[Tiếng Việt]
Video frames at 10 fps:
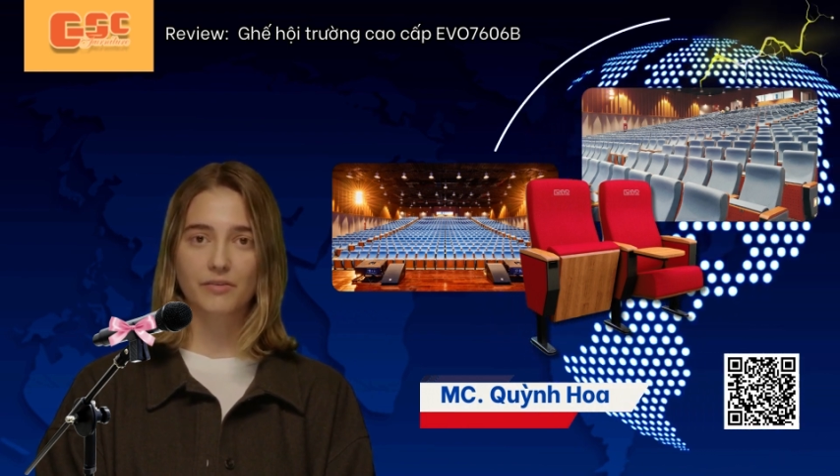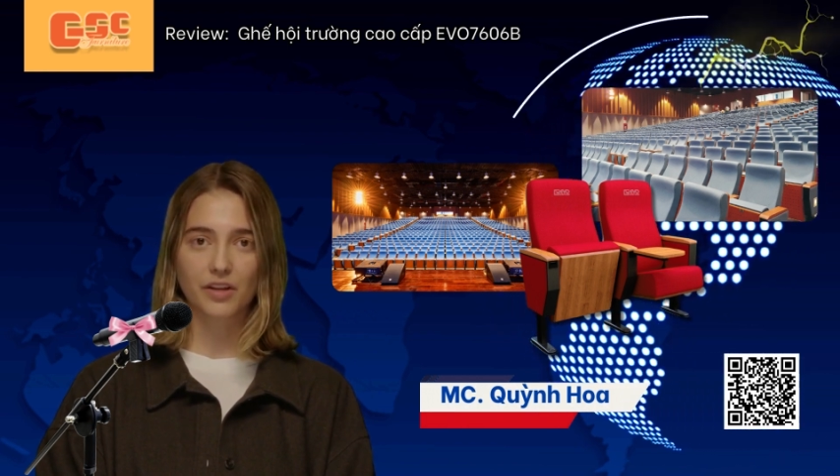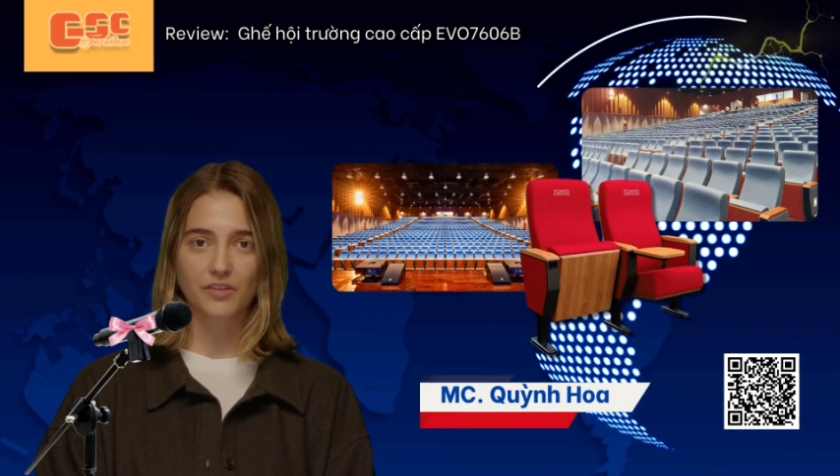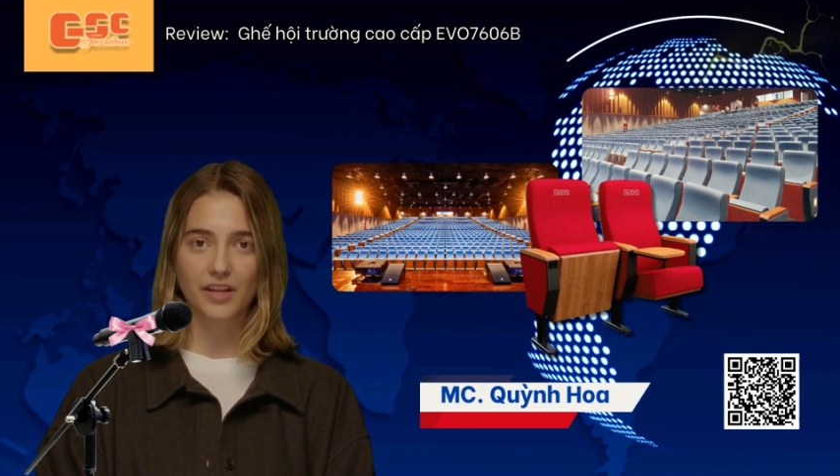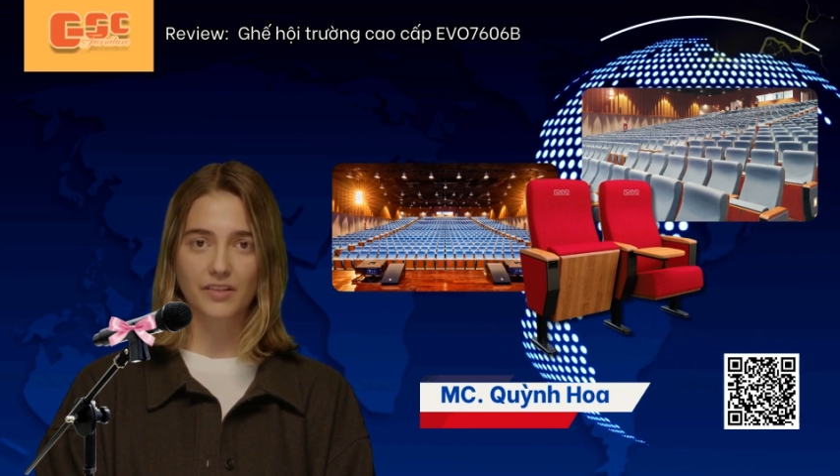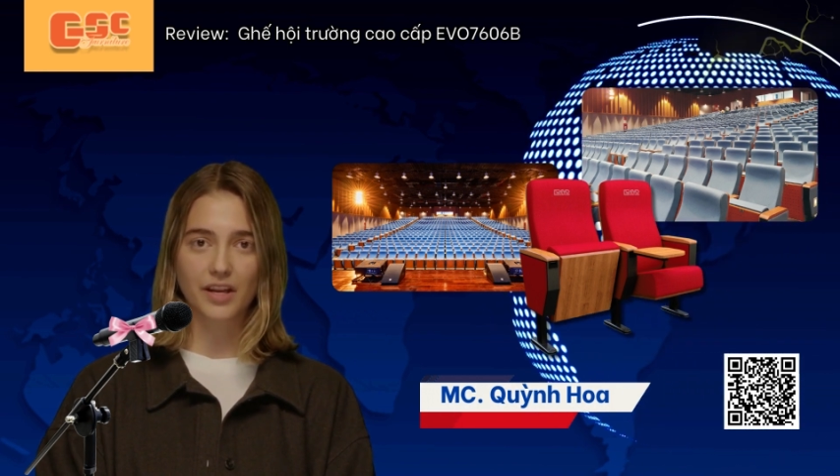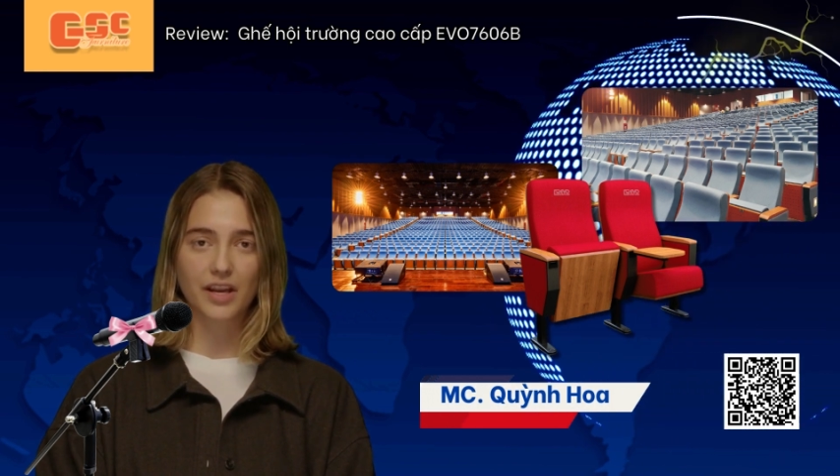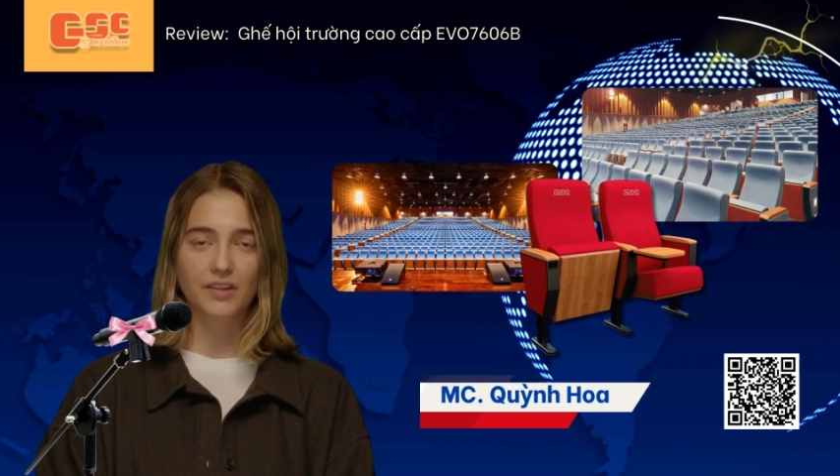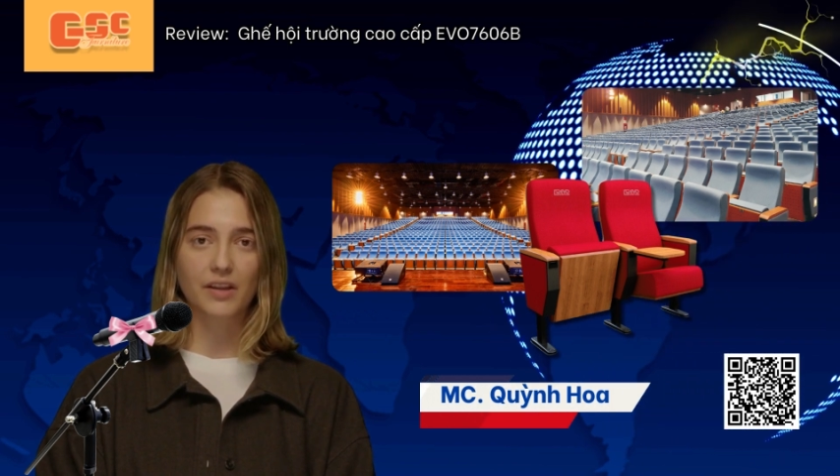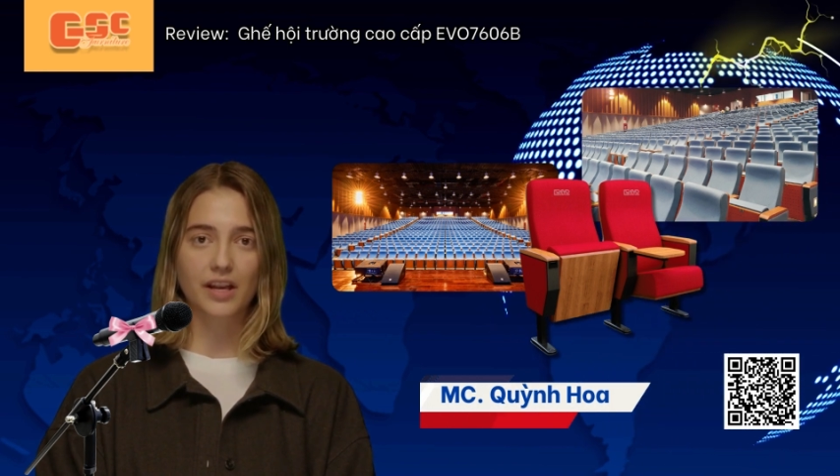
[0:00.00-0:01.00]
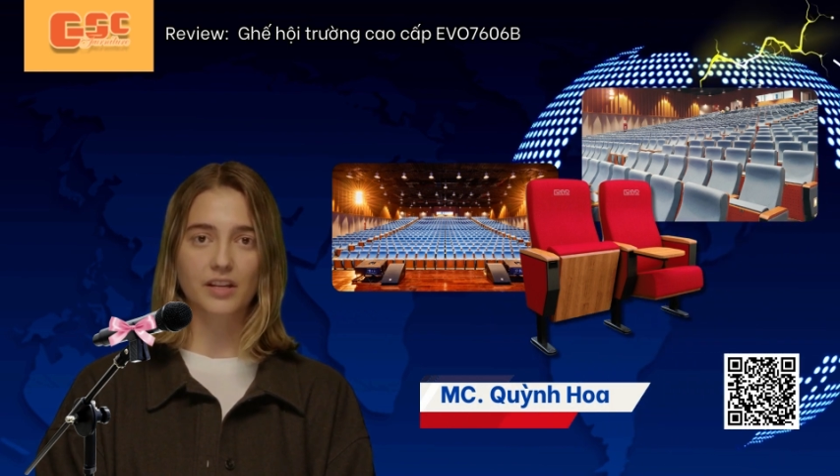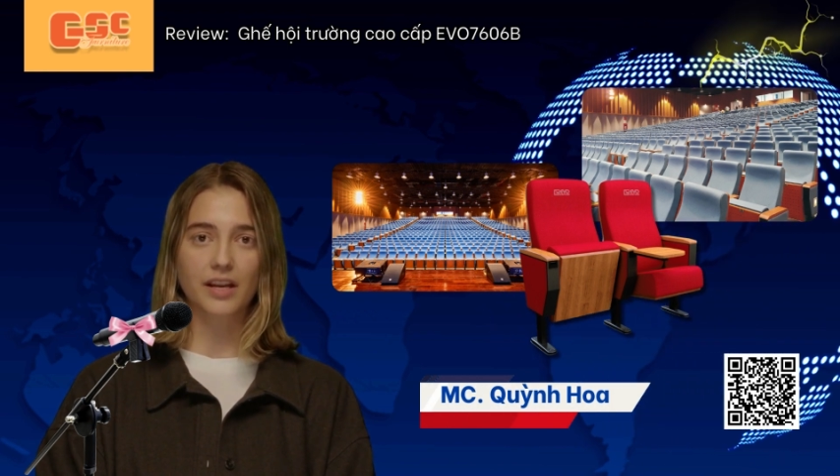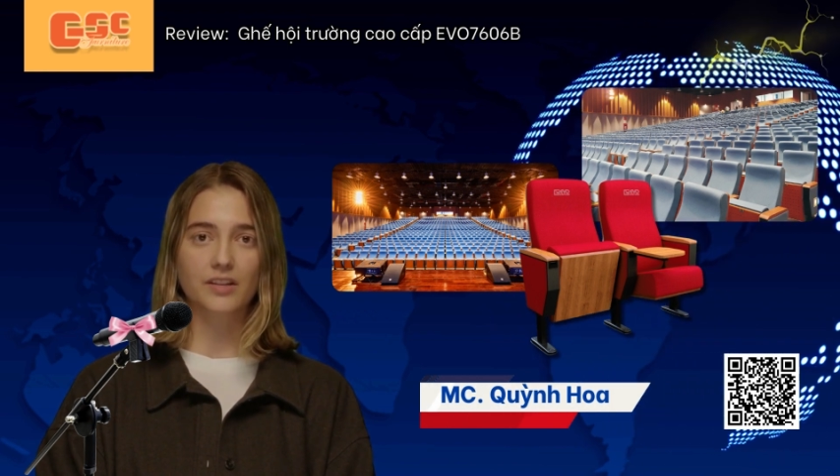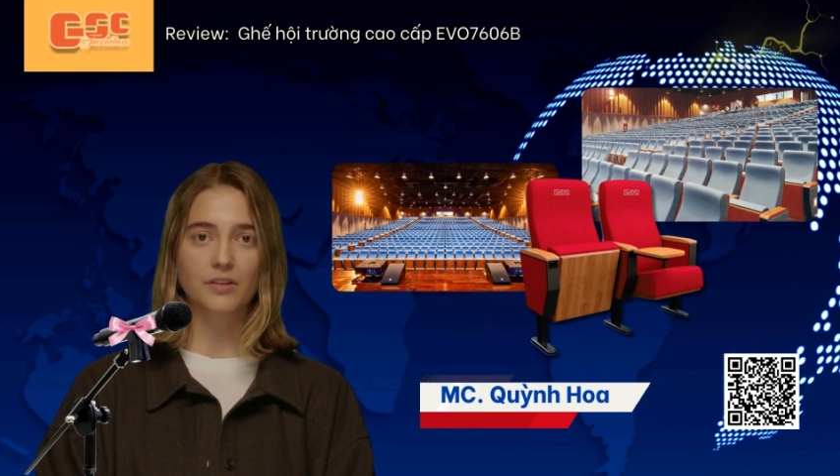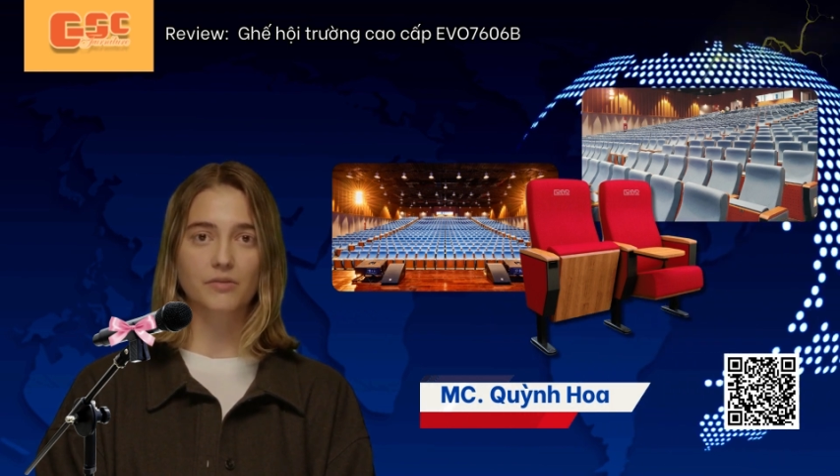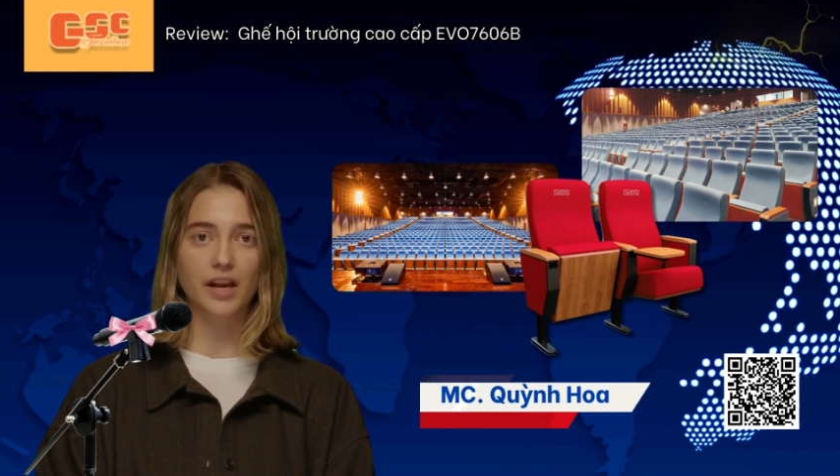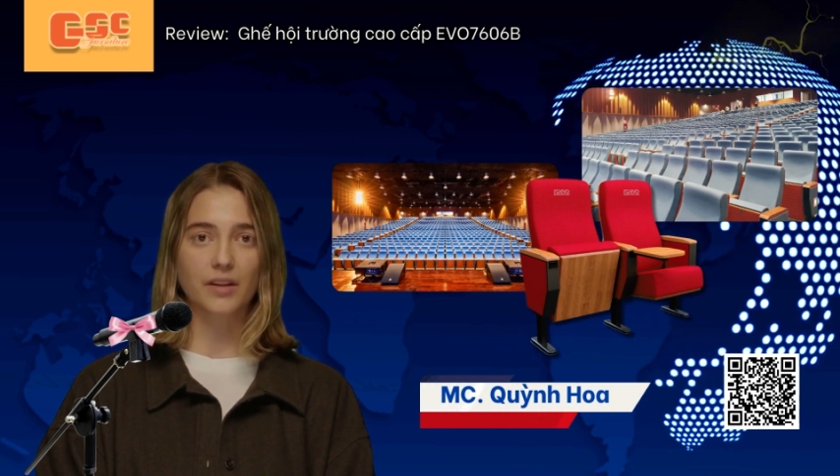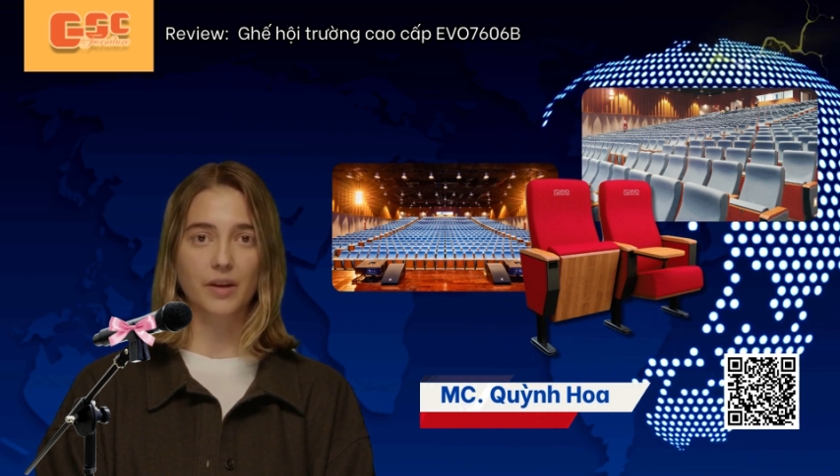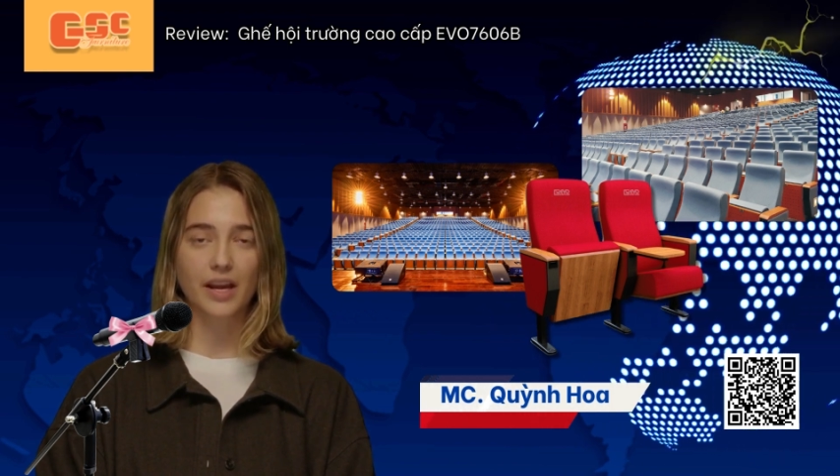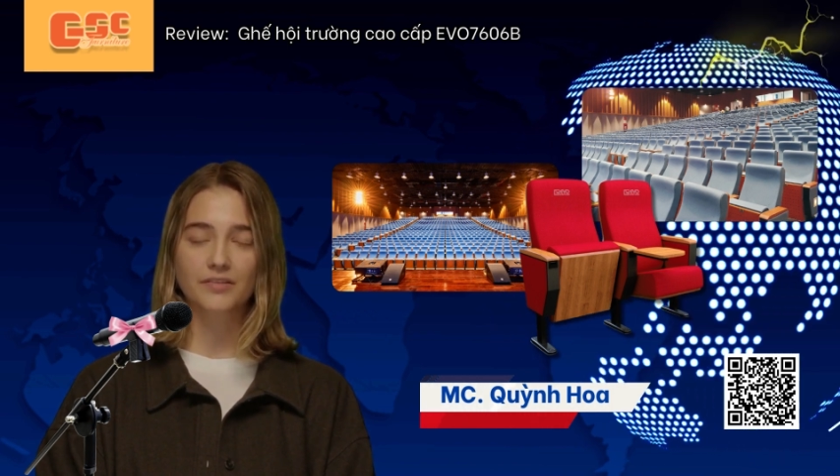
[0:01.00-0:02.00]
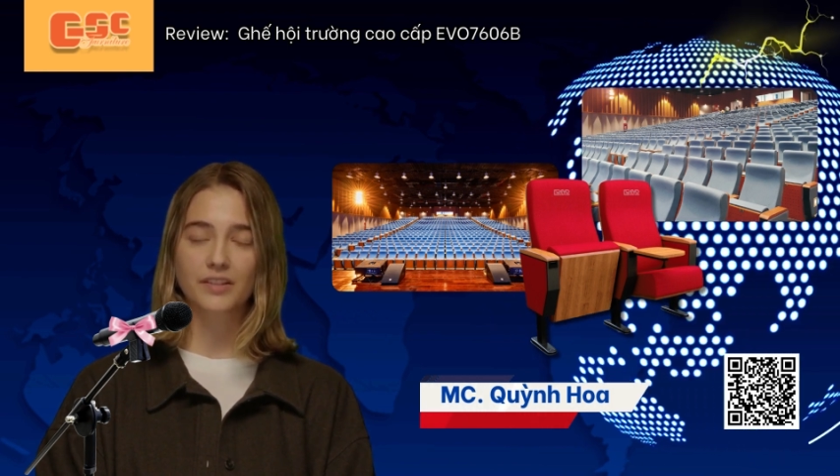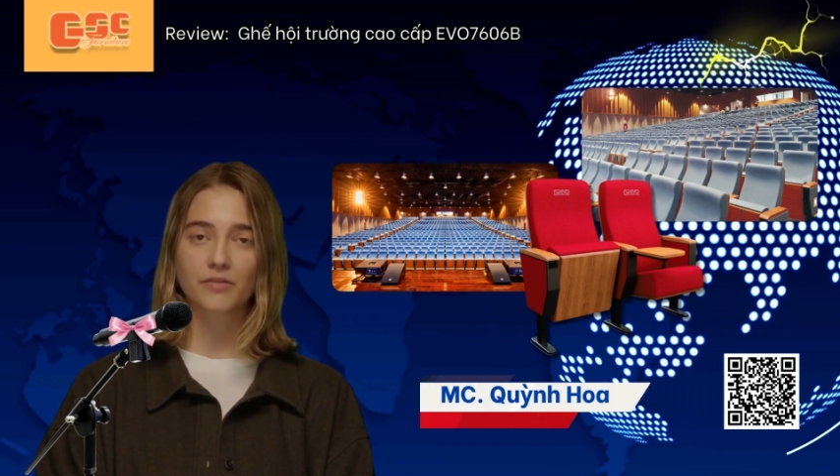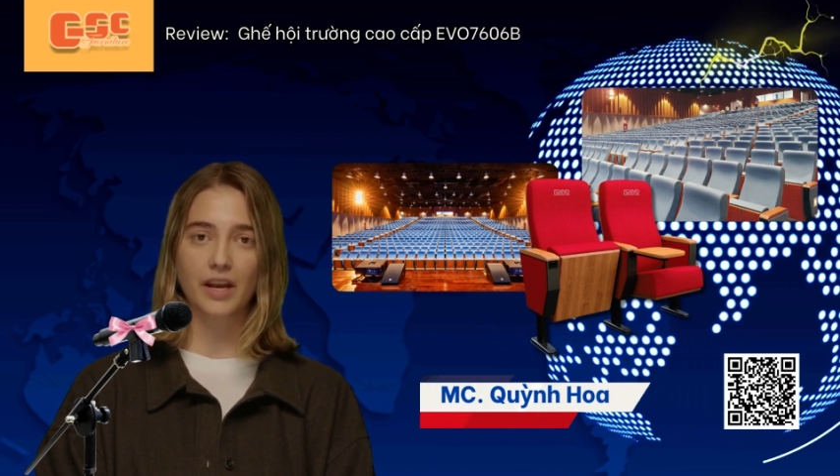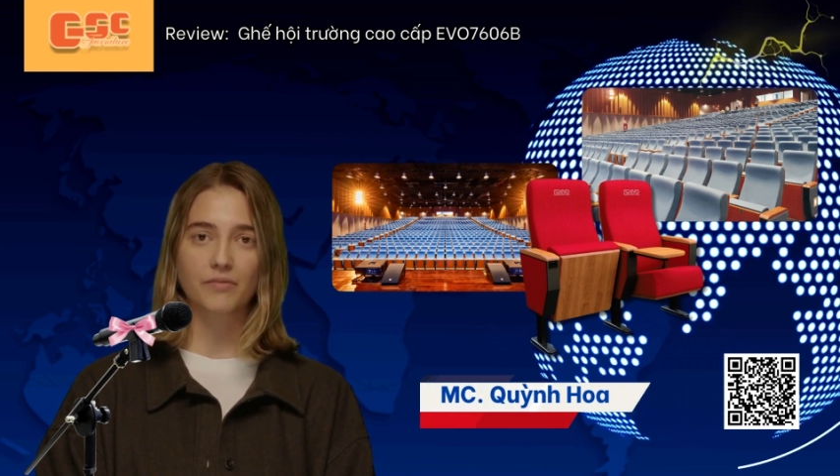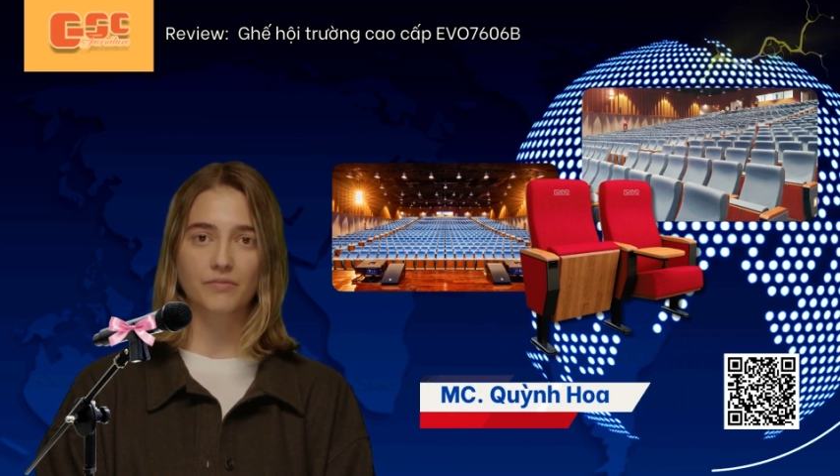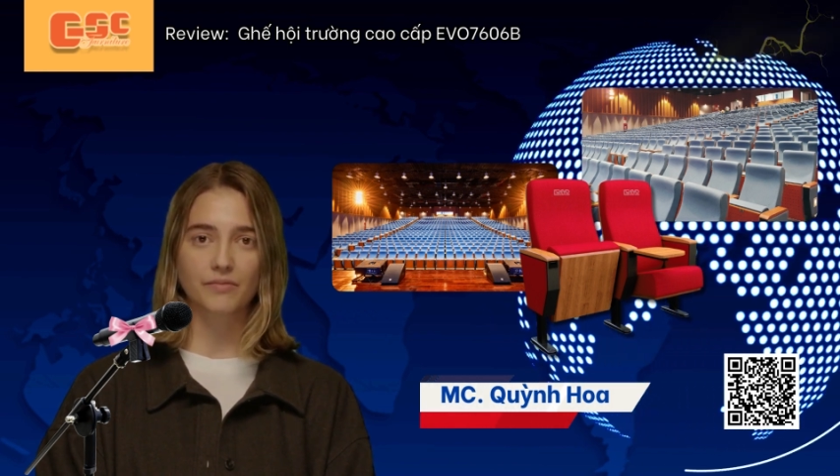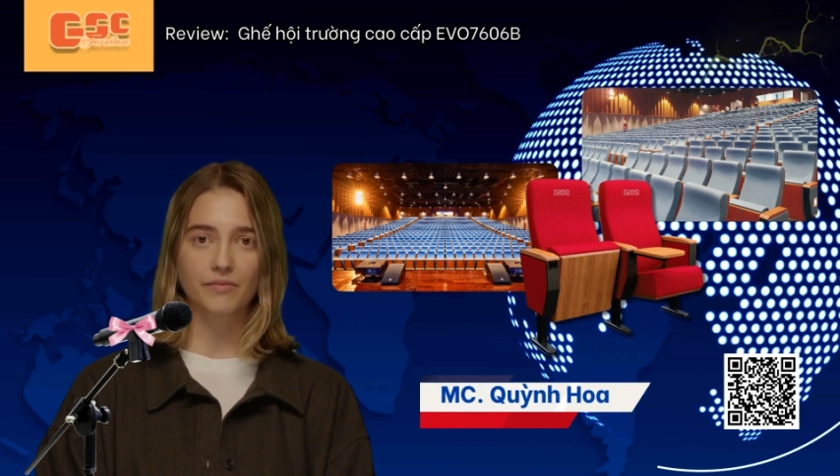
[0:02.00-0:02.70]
được thiết kế và sản xuất ngay tại Việt Nam.